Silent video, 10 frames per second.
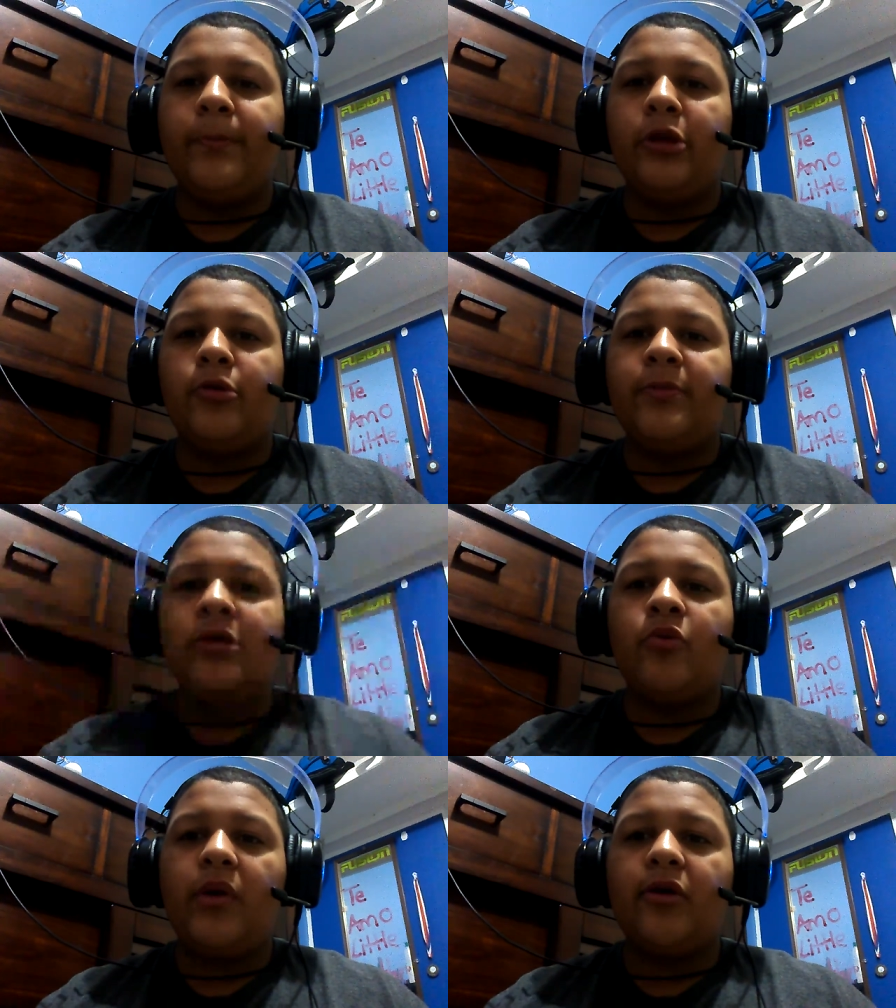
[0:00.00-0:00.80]

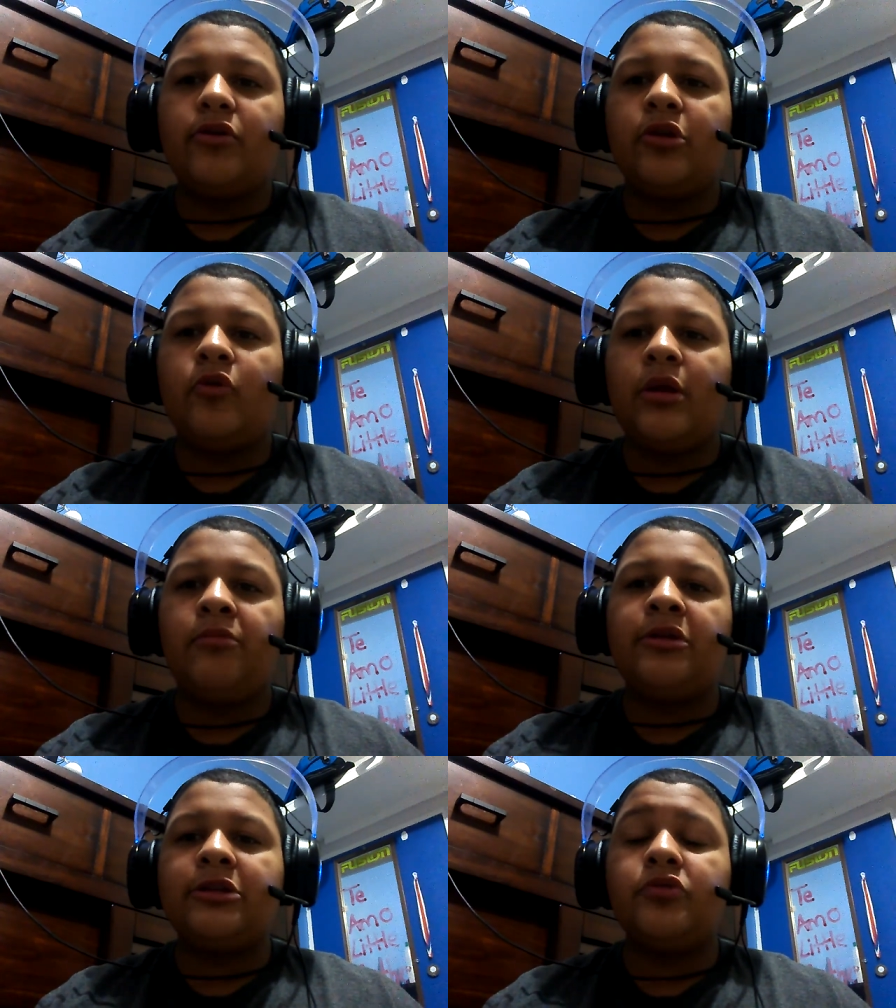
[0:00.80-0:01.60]
videojuegos de los
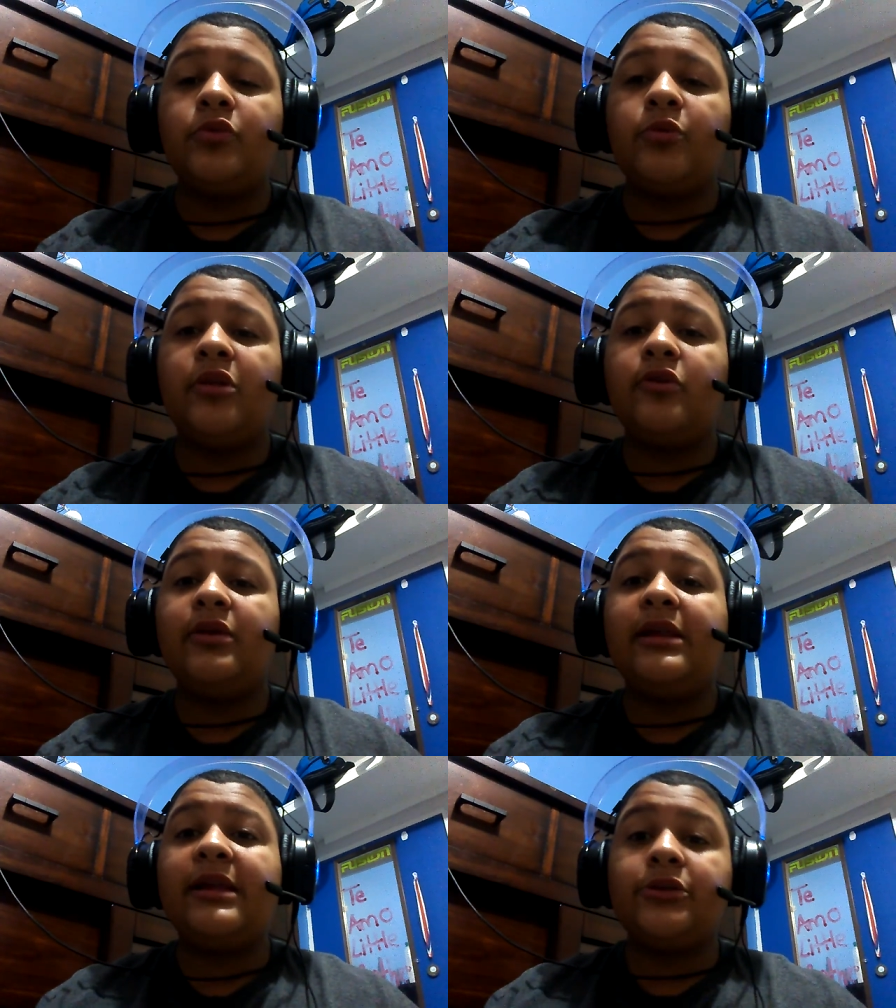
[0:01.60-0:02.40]
cuales voy a estar subiendo
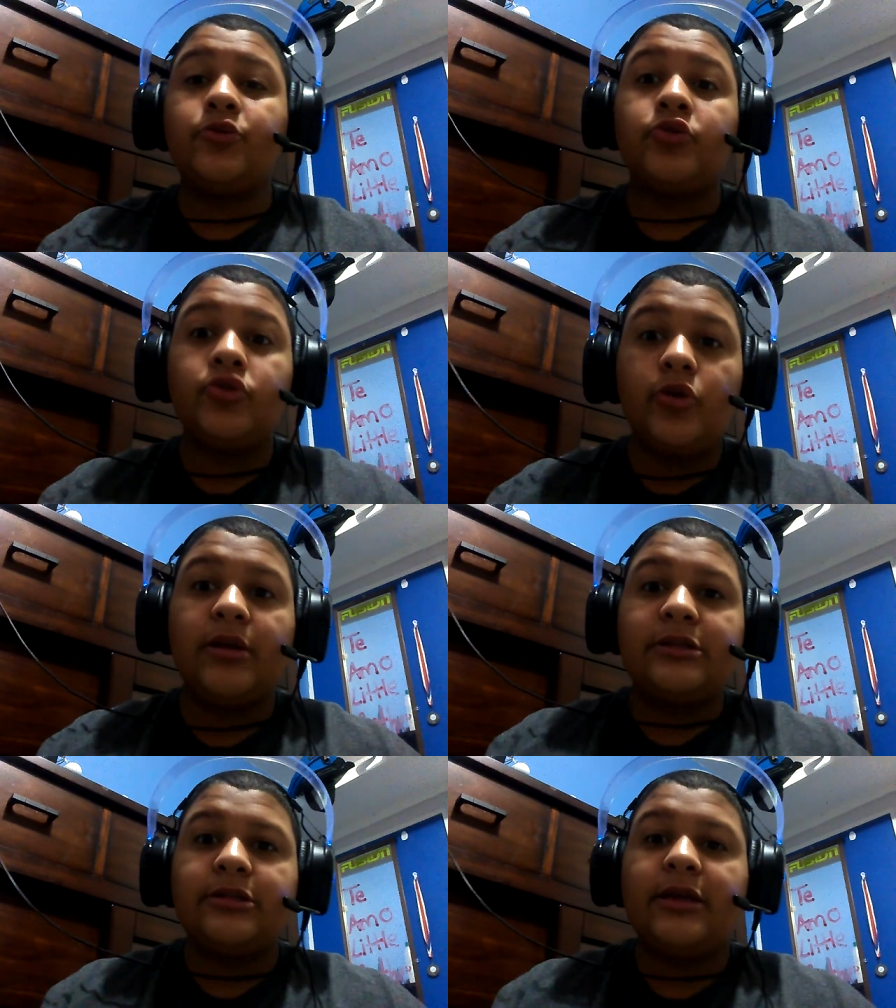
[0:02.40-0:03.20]
videos y las
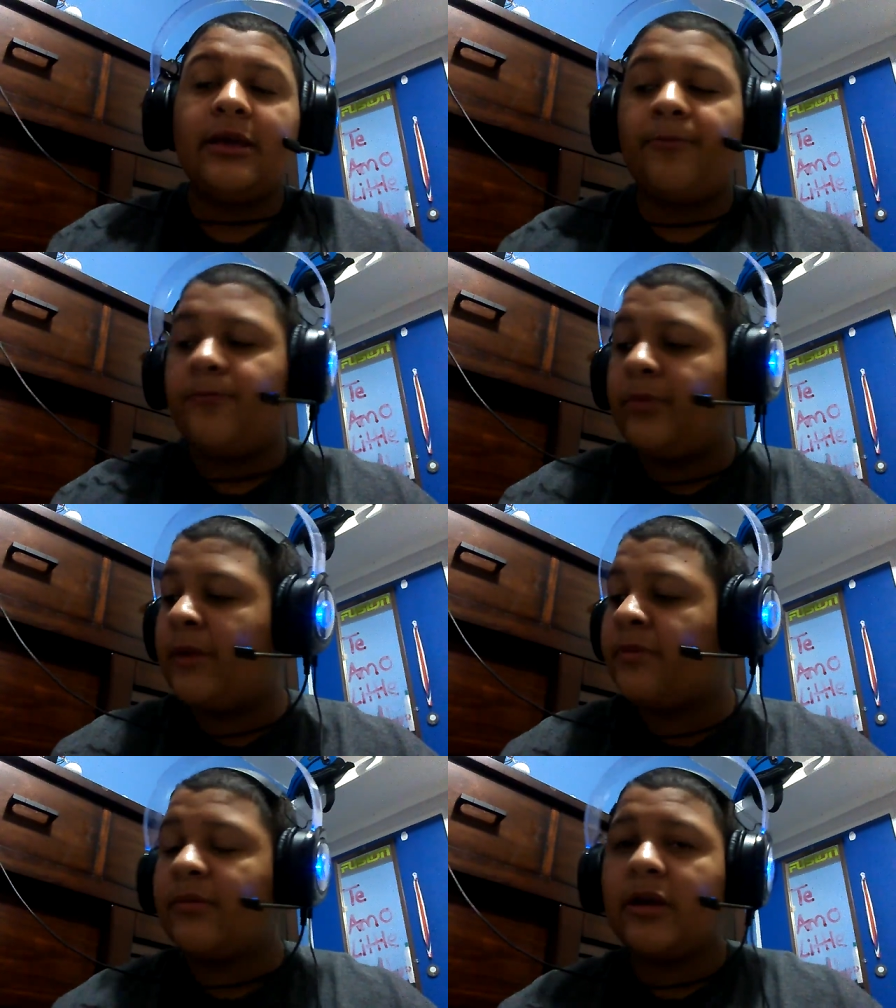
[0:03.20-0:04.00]
consolas. Que
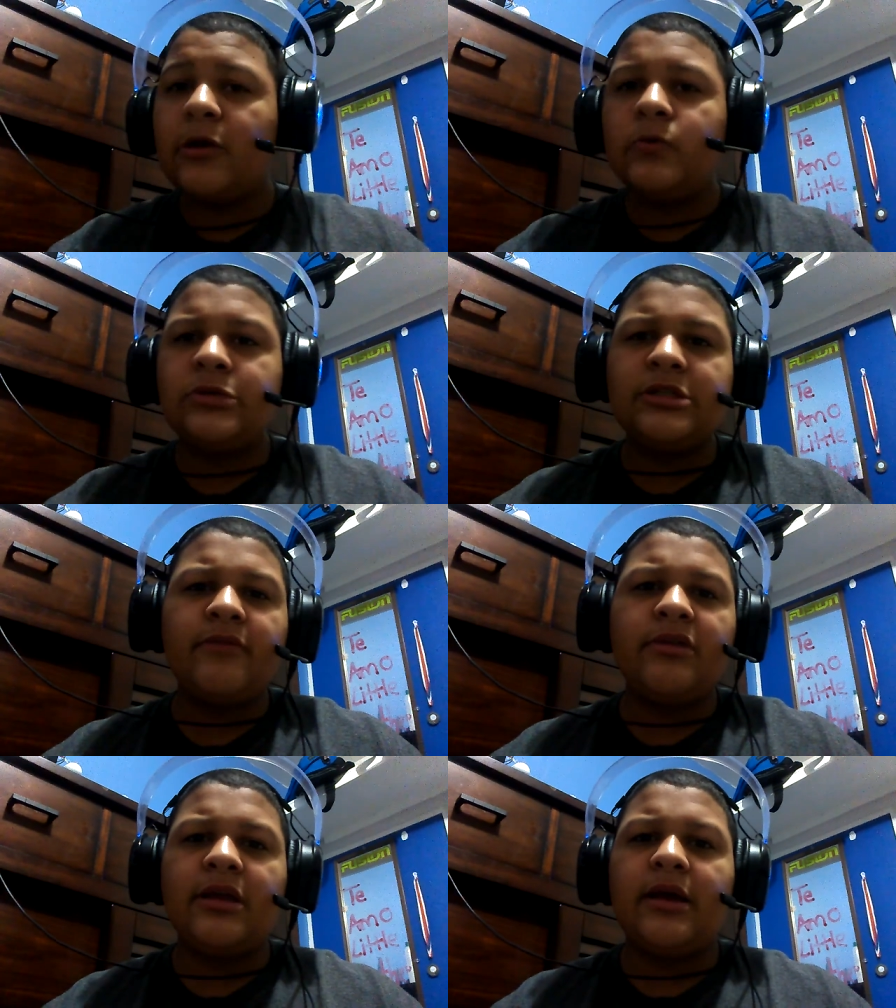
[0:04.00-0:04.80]
la primera, como ustedes
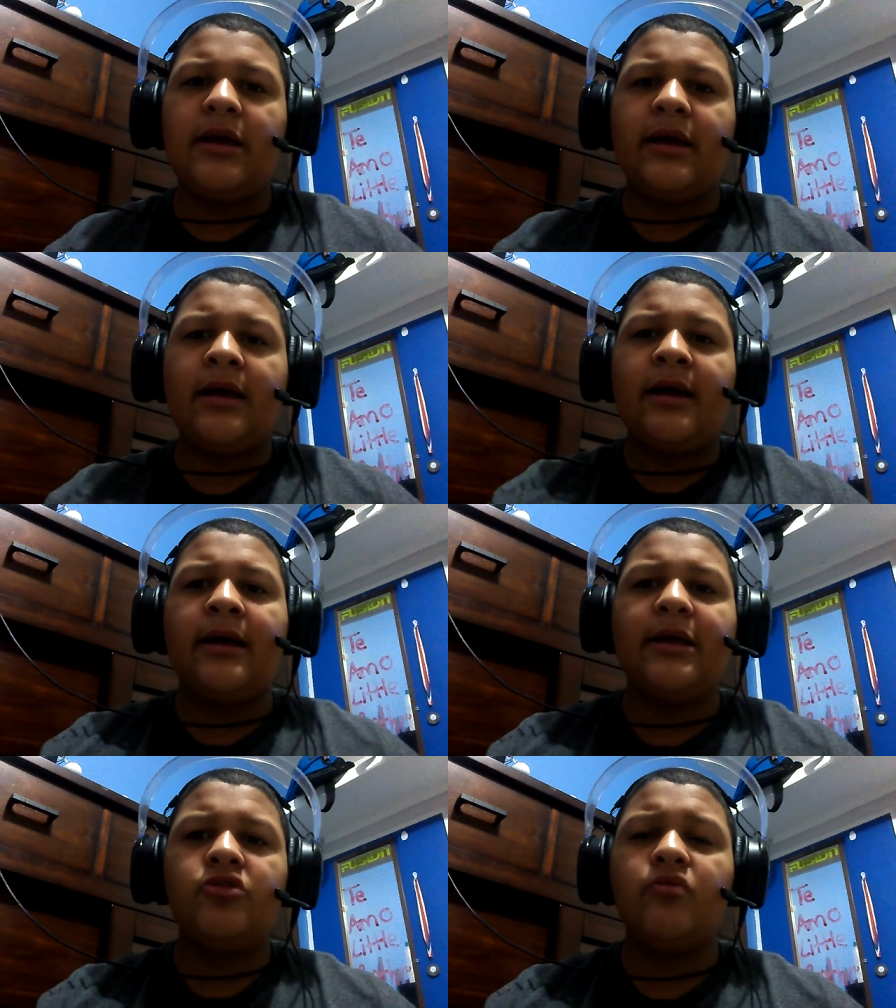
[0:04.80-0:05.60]
saben,
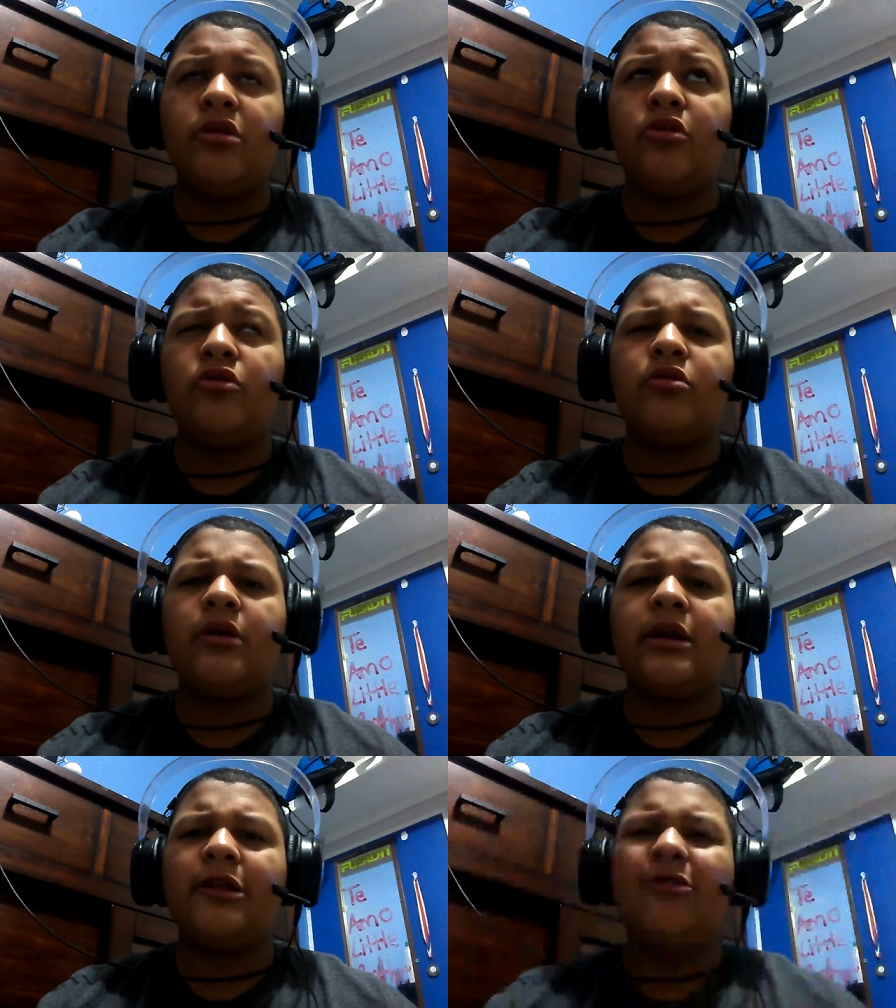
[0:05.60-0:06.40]
ya he
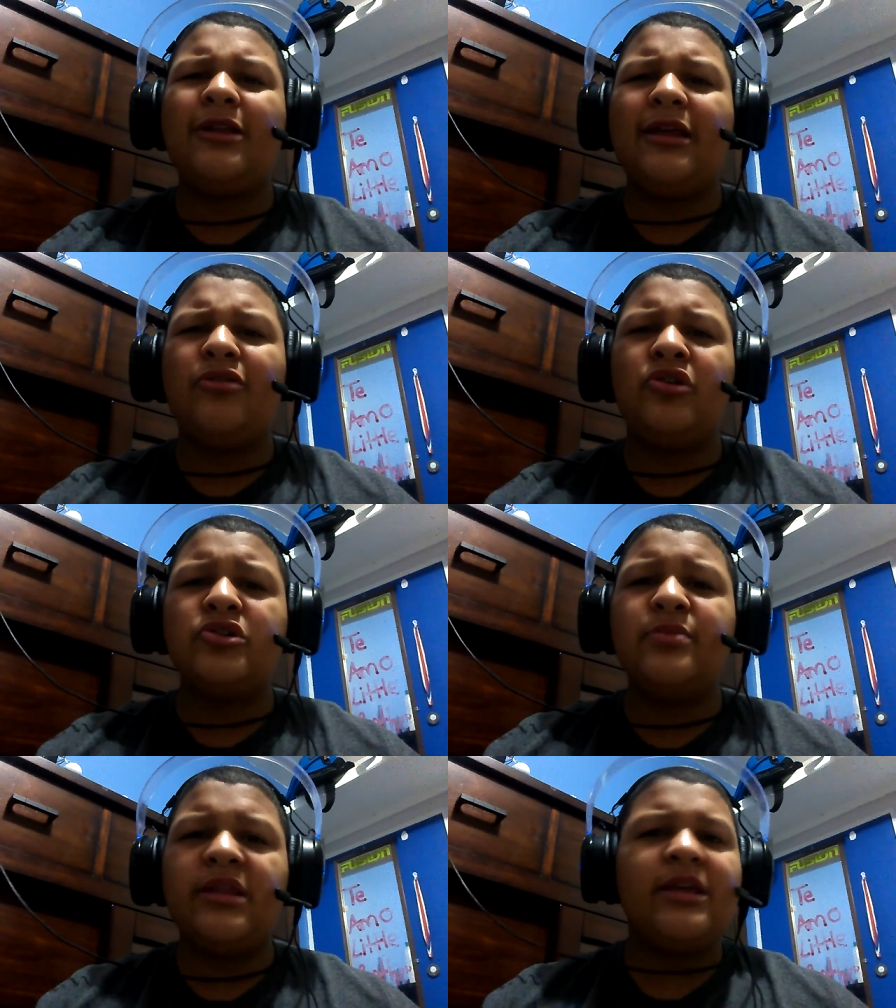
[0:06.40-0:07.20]
subido alrededor de
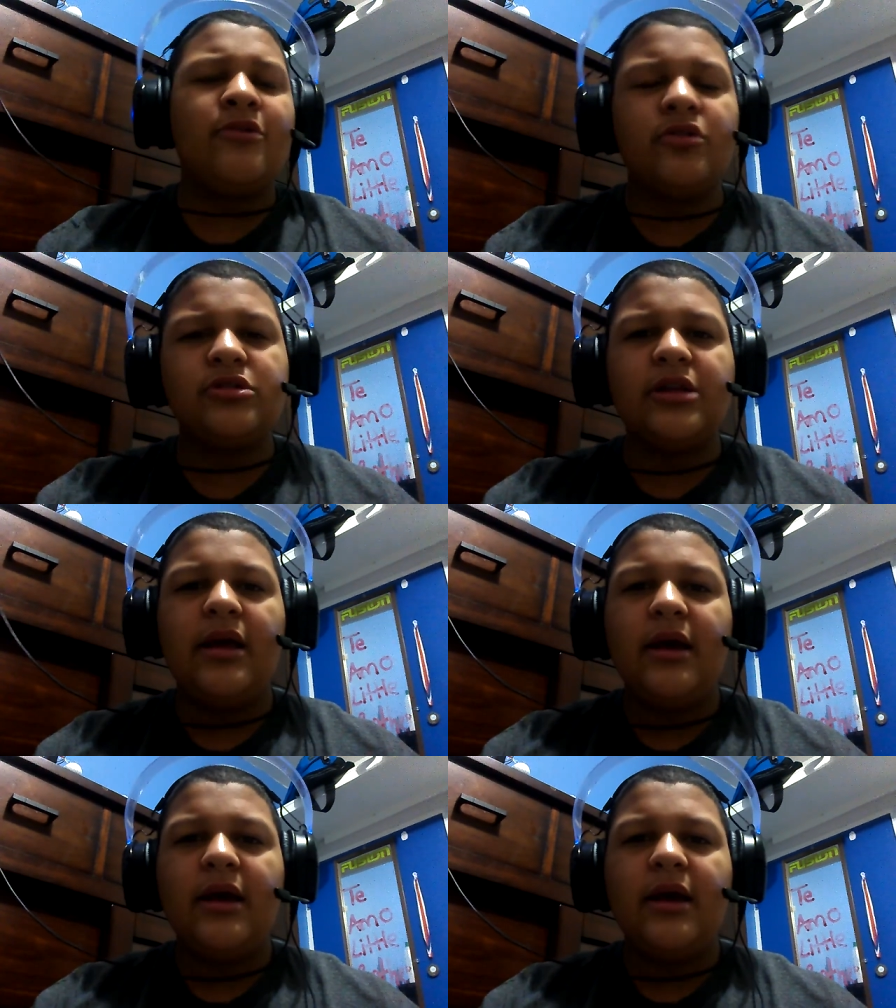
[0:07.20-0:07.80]
dos videos.